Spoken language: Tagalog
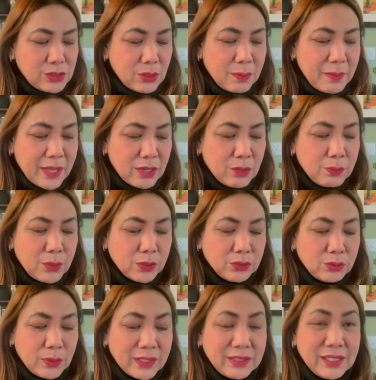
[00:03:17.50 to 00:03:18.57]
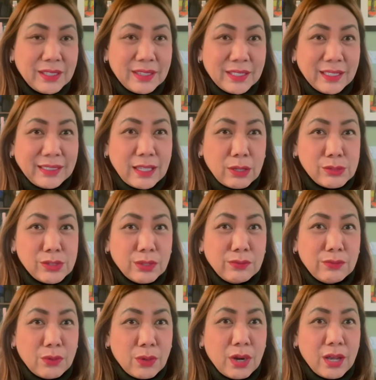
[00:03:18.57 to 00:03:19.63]
So meron pong
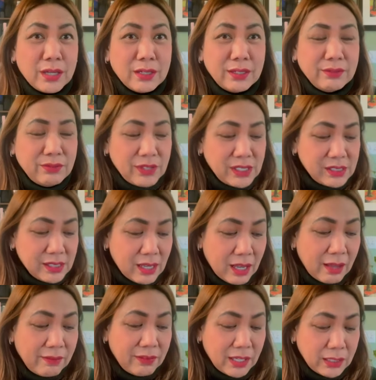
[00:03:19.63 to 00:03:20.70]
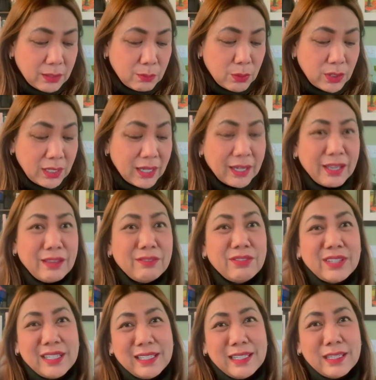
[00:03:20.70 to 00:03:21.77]
23,400 visa available lang
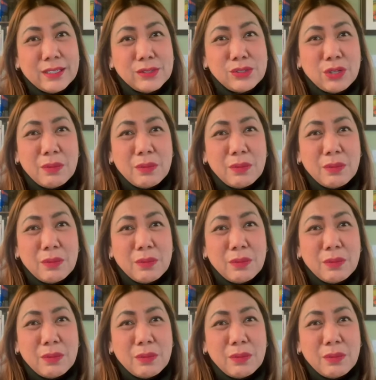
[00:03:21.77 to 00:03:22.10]
every year.